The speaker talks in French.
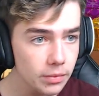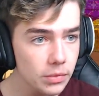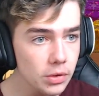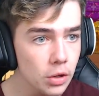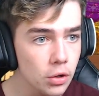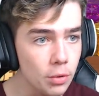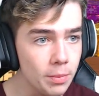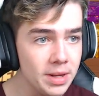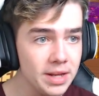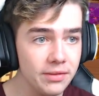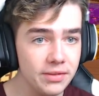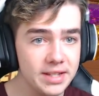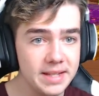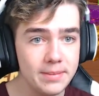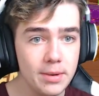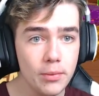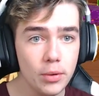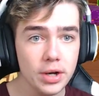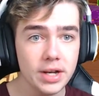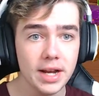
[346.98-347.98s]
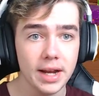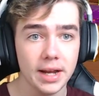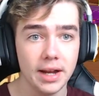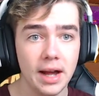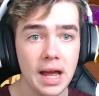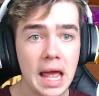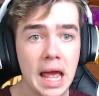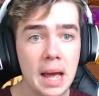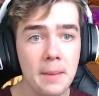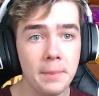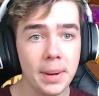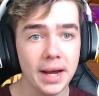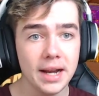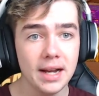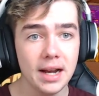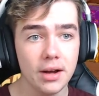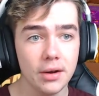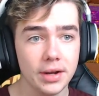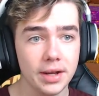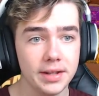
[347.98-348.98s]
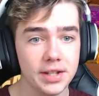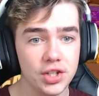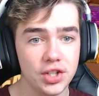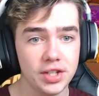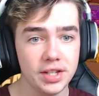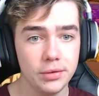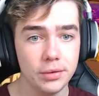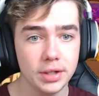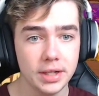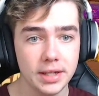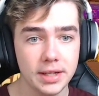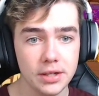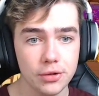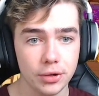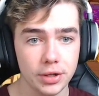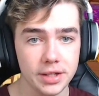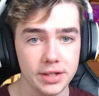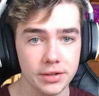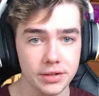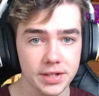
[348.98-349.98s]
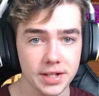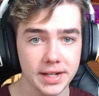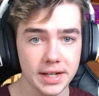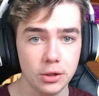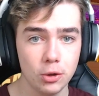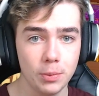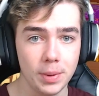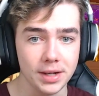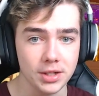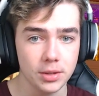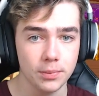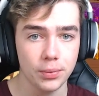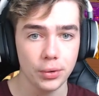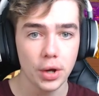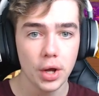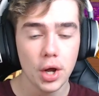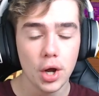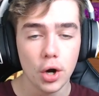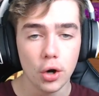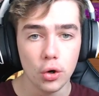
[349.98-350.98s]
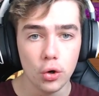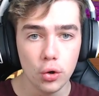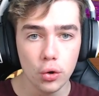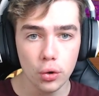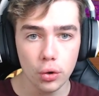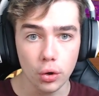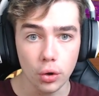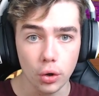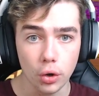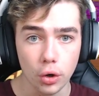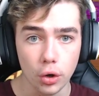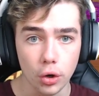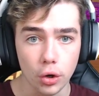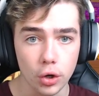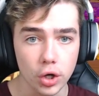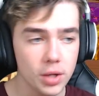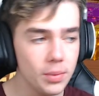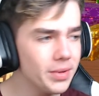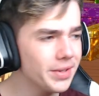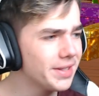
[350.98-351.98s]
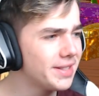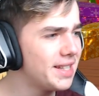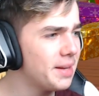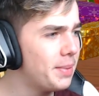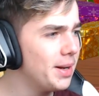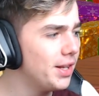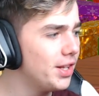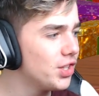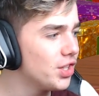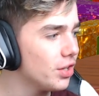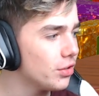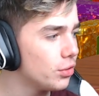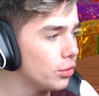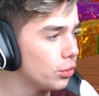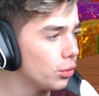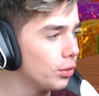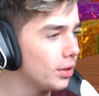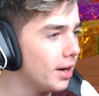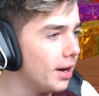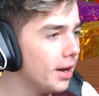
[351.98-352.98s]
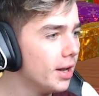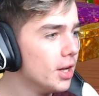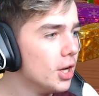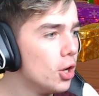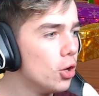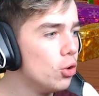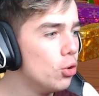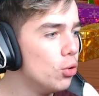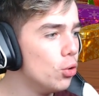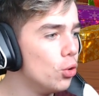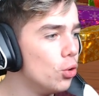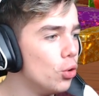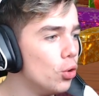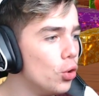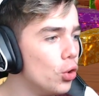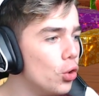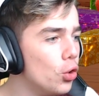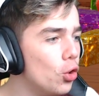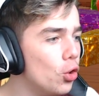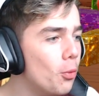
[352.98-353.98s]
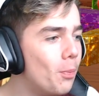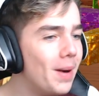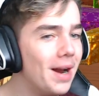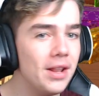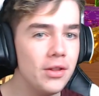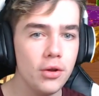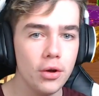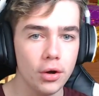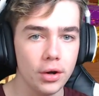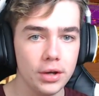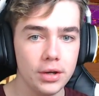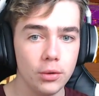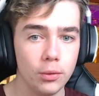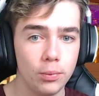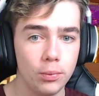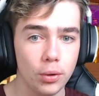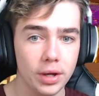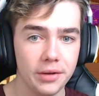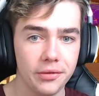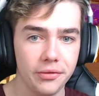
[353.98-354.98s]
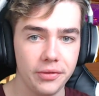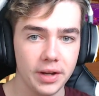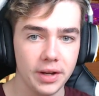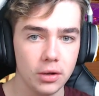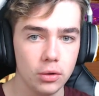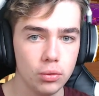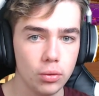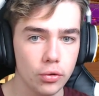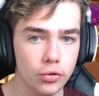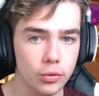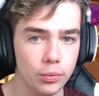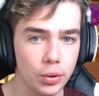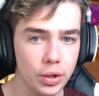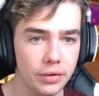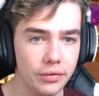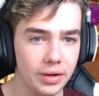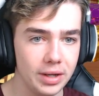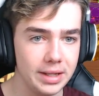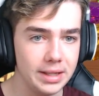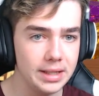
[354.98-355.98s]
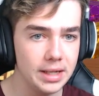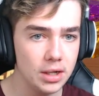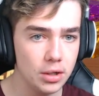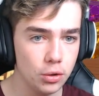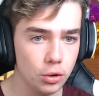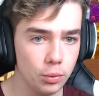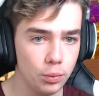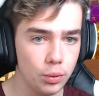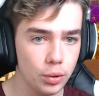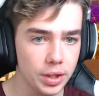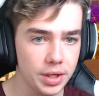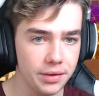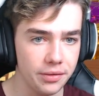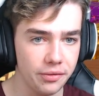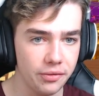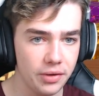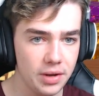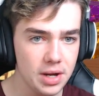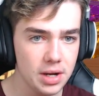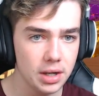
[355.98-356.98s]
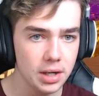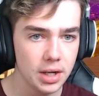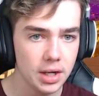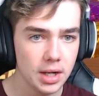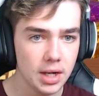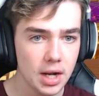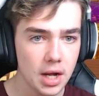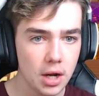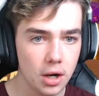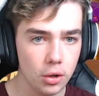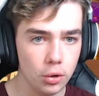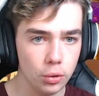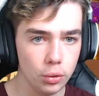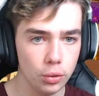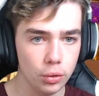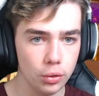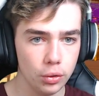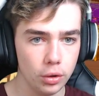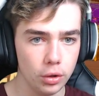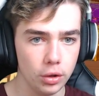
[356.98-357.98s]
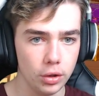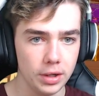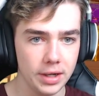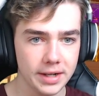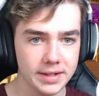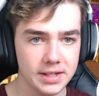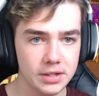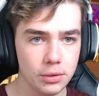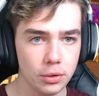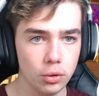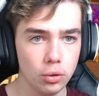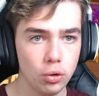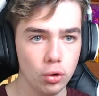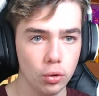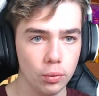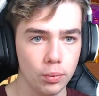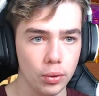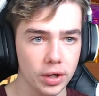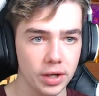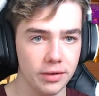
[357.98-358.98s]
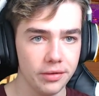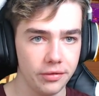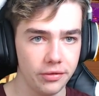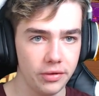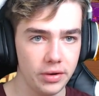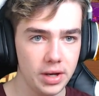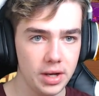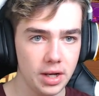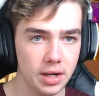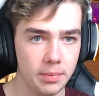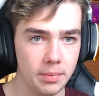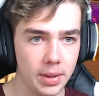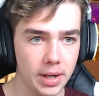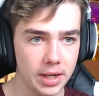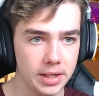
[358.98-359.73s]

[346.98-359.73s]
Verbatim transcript: Euh, mais visiblement il n'y a rien Pareil là regardez j'essaie de cliquer sur les anciens cadeaux par exemple Le euh, comment est-ce qu'il s'appelle déjà ce truc là le, planeur on peut rien faire L'ours on peut rien faire Les guirlandes on peut rien faire Le euh, L'accessoire de dos on peut rien faire Pareil